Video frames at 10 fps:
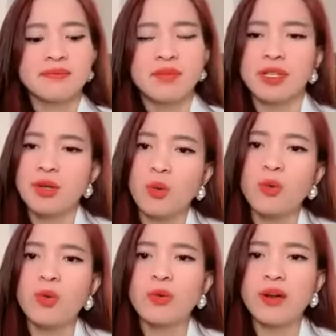Thì nó
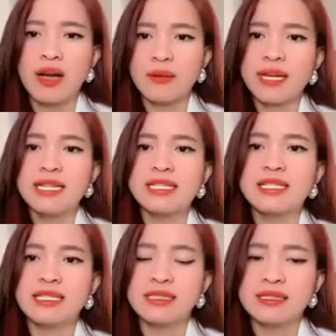uổng cuộc đời không các anh
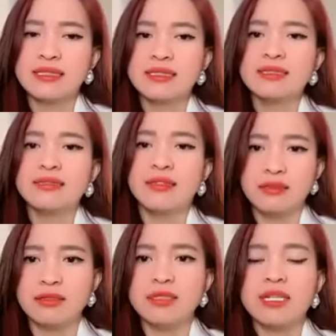chị?
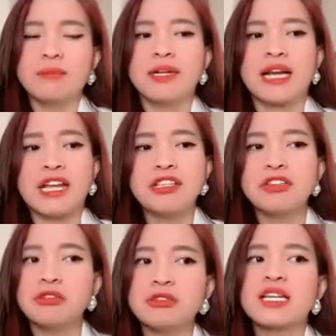Ừ, mình hãy
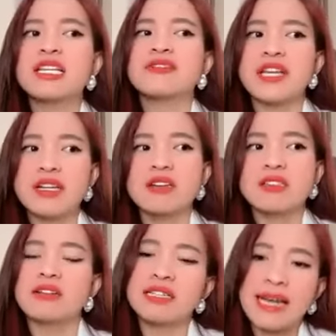nhường cái việc đó
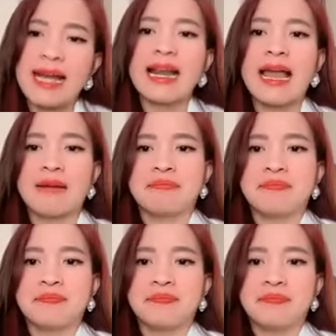cho người khác làm.
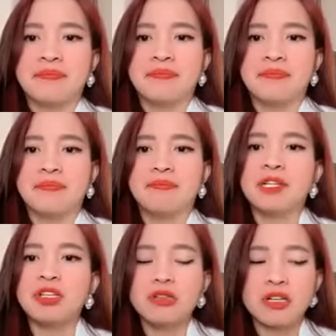
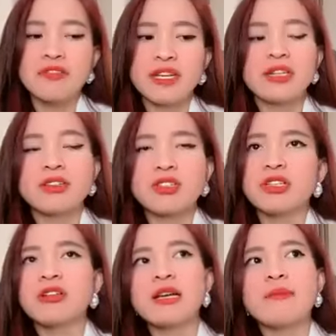Mình nhường cái việc đó cho
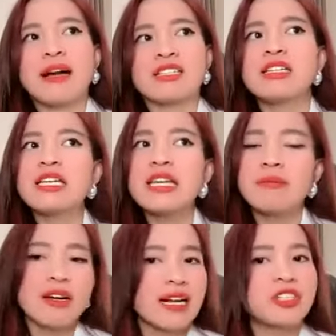những cái bạn sinh
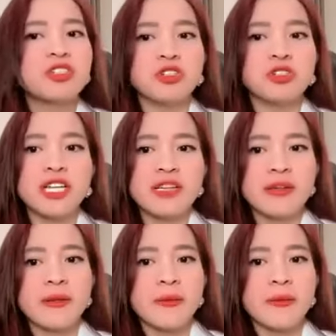viên mới ra trường đi.